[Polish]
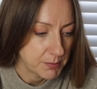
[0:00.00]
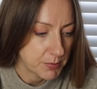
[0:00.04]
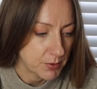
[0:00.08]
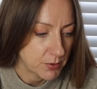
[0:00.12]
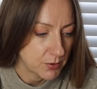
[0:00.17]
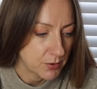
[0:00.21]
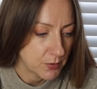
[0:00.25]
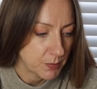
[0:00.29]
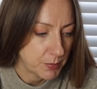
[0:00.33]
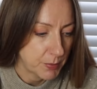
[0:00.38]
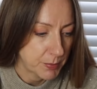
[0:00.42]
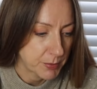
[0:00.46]

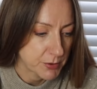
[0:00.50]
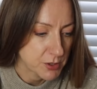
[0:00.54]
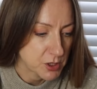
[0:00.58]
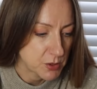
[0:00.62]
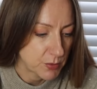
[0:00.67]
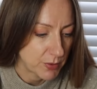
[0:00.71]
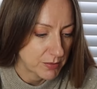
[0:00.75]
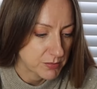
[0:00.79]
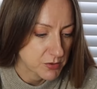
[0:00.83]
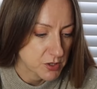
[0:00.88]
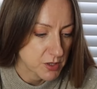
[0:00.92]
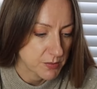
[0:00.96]
bo
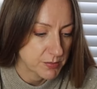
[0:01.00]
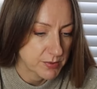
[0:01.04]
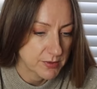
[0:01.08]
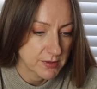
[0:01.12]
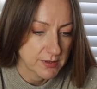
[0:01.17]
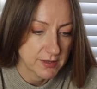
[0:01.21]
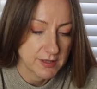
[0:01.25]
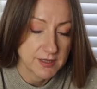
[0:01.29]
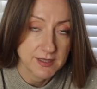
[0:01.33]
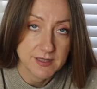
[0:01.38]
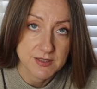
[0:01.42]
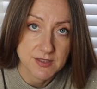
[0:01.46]
poprosiłam,
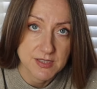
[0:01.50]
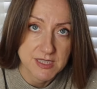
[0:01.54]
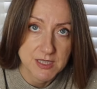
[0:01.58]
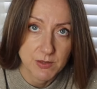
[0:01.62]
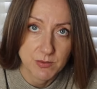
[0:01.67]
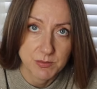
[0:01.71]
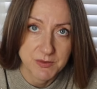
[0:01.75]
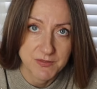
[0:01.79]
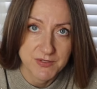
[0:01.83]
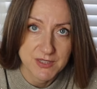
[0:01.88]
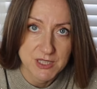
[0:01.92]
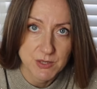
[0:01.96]
żeby
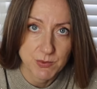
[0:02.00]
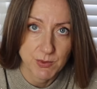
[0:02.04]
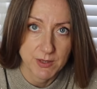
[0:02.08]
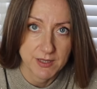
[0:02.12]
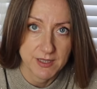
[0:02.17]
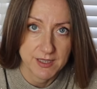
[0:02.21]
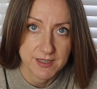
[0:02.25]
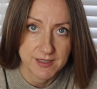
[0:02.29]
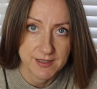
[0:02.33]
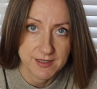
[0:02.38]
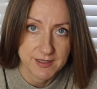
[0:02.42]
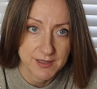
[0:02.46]
zostały mi
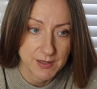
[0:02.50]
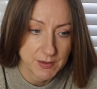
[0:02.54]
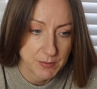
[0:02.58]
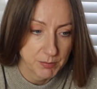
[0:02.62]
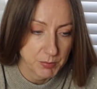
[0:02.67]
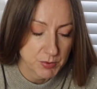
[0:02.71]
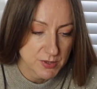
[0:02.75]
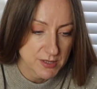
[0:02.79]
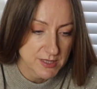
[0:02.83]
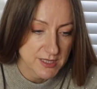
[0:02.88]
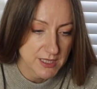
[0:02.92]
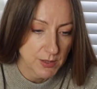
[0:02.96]
wysłane
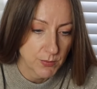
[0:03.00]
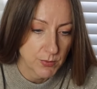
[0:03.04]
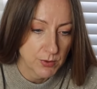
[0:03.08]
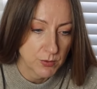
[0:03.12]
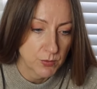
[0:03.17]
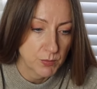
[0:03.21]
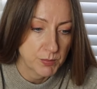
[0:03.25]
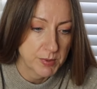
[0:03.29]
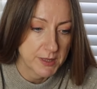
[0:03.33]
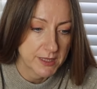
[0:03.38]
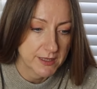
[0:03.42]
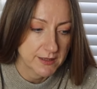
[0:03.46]

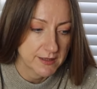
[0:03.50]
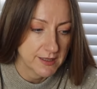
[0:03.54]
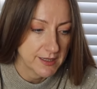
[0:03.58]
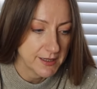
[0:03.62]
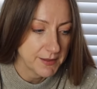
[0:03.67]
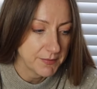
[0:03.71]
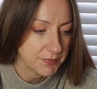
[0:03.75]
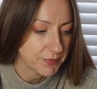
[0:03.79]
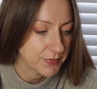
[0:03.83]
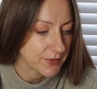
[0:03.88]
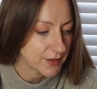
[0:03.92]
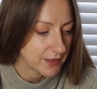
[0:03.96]
pozostałe
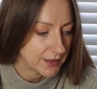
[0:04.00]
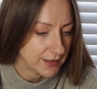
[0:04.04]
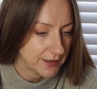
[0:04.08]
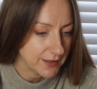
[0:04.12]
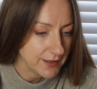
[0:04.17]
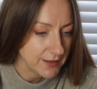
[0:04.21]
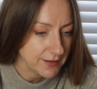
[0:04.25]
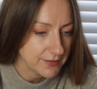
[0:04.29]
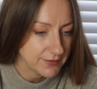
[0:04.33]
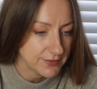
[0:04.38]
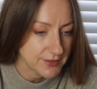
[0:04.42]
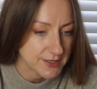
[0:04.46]
ubrania
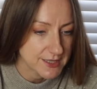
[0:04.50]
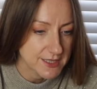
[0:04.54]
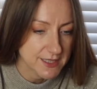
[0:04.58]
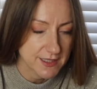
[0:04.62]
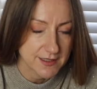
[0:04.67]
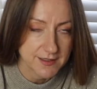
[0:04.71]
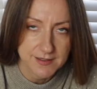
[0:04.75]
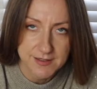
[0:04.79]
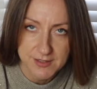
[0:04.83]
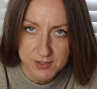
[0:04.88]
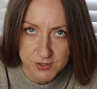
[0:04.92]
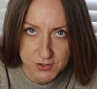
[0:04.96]
i
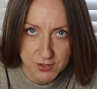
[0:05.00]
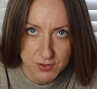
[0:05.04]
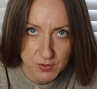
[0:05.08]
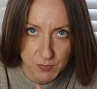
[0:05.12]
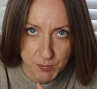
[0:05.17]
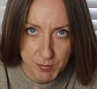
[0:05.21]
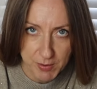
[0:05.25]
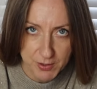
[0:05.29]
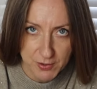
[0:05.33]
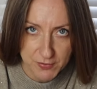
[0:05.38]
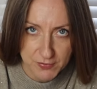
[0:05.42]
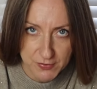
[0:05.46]
widzę, że
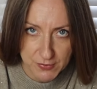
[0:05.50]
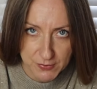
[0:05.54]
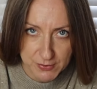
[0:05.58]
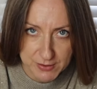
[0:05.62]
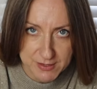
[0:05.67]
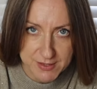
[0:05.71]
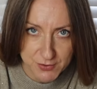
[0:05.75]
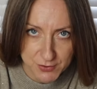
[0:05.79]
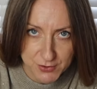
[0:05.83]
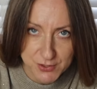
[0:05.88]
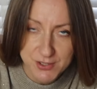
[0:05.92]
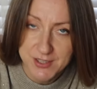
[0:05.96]

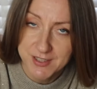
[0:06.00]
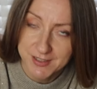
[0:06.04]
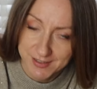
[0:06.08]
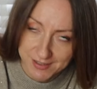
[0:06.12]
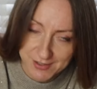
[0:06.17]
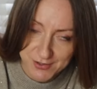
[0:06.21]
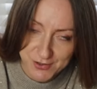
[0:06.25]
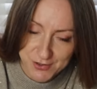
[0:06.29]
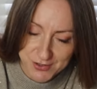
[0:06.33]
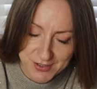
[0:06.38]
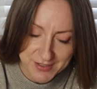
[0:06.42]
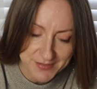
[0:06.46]
dopakowała coś
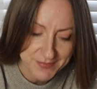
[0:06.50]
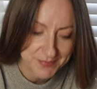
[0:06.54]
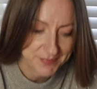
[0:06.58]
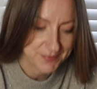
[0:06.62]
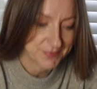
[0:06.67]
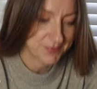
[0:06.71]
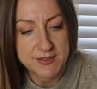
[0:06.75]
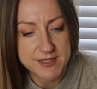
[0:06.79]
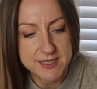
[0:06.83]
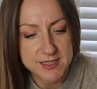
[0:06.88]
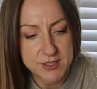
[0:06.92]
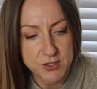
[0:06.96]
jeszcze.
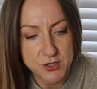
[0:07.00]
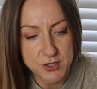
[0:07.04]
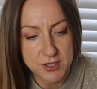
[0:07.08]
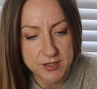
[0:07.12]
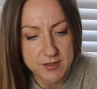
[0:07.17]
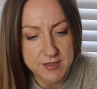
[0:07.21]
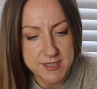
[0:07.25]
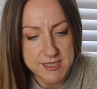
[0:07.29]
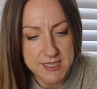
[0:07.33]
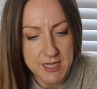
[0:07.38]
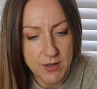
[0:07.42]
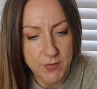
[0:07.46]
Widzę, że
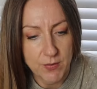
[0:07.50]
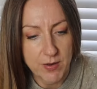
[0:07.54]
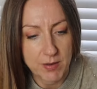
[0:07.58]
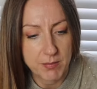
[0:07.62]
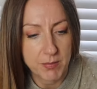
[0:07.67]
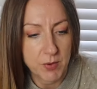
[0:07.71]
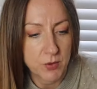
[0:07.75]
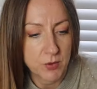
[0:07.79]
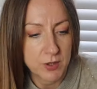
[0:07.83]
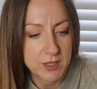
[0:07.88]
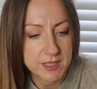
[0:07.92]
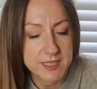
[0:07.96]

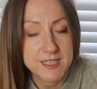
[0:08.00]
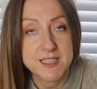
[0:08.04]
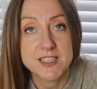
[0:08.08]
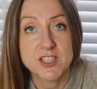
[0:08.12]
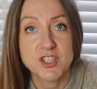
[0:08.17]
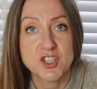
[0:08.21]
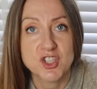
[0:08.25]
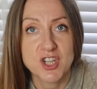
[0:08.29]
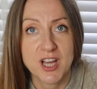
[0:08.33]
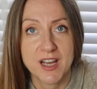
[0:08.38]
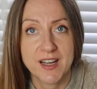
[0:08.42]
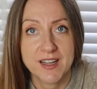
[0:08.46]
dostałam olej
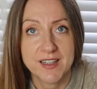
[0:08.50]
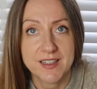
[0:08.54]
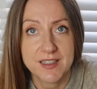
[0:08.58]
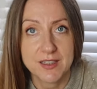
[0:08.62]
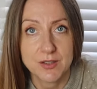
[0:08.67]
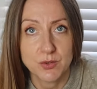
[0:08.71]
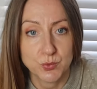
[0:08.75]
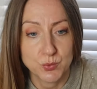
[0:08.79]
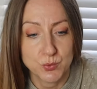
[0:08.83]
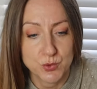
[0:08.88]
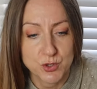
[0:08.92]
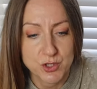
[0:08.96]
z
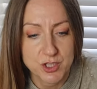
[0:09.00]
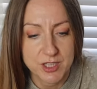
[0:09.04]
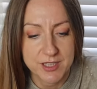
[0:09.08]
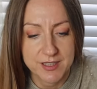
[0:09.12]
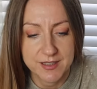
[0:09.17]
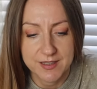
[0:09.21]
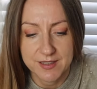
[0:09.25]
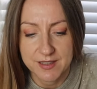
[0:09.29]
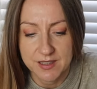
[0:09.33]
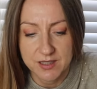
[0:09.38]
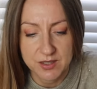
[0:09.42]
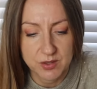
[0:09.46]

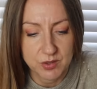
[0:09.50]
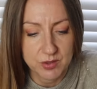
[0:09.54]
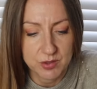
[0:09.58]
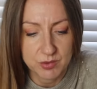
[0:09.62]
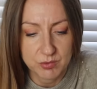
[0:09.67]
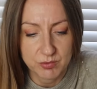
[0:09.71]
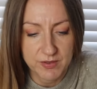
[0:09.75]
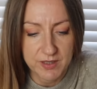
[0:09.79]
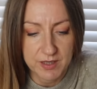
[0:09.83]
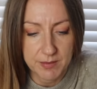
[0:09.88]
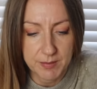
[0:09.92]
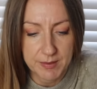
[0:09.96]
czarnuszki,
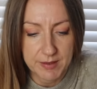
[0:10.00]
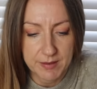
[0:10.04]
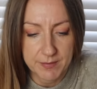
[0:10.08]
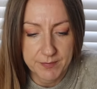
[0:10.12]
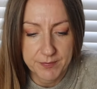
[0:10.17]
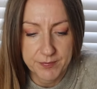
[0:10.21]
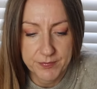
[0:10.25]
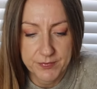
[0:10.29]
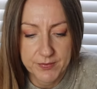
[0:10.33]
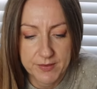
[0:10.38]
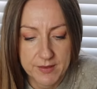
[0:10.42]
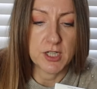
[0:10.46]
który uwielbiam.
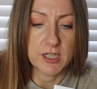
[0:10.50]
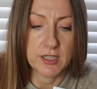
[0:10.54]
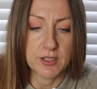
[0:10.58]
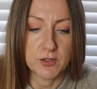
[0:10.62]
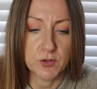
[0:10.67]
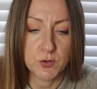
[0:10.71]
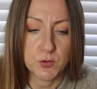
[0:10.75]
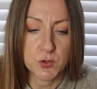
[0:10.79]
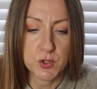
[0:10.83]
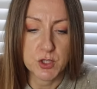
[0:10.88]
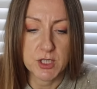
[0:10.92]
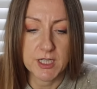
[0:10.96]

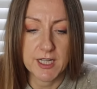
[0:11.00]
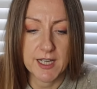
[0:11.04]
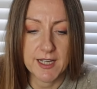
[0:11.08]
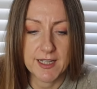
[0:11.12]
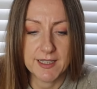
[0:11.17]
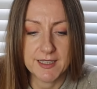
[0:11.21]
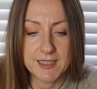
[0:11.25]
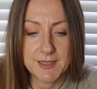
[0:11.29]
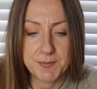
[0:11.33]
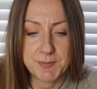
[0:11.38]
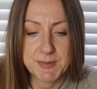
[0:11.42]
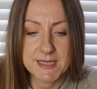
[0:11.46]
Czarnuszka
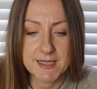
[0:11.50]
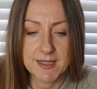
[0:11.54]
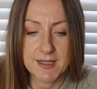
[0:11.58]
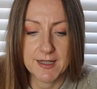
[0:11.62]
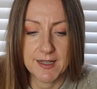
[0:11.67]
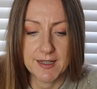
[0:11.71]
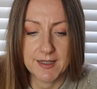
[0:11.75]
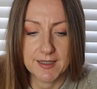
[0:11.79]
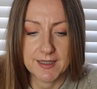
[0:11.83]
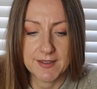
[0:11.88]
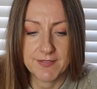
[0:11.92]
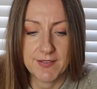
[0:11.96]

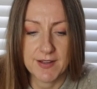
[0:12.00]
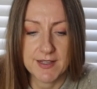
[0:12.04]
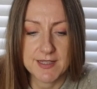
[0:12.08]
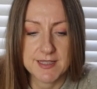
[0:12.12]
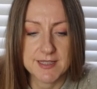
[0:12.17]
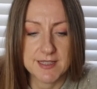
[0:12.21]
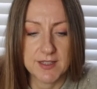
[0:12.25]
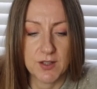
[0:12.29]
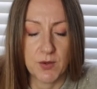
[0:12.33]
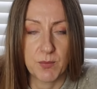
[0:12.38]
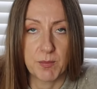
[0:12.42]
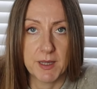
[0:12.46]
egipska,
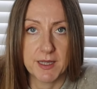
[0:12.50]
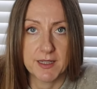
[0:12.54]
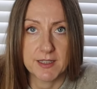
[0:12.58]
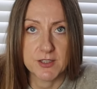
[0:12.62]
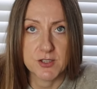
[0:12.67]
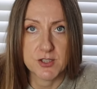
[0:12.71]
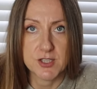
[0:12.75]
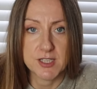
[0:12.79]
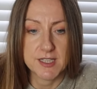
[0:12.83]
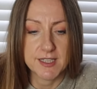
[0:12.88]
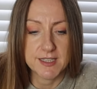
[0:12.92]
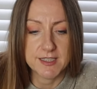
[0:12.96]
kwasy
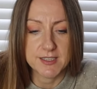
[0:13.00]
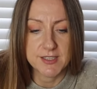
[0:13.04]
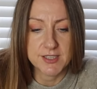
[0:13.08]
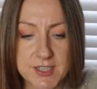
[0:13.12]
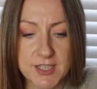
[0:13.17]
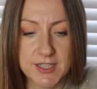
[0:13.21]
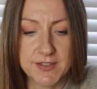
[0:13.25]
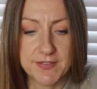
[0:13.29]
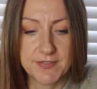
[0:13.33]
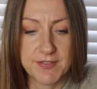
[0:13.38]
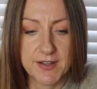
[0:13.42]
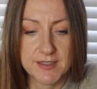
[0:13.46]
omega
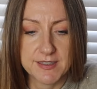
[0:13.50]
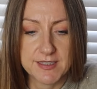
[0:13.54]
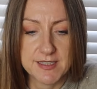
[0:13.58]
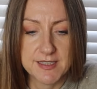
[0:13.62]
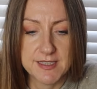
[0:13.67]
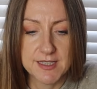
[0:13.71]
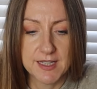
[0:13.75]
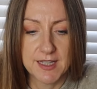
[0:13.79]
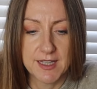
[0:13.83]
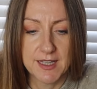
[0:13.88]
6, kwas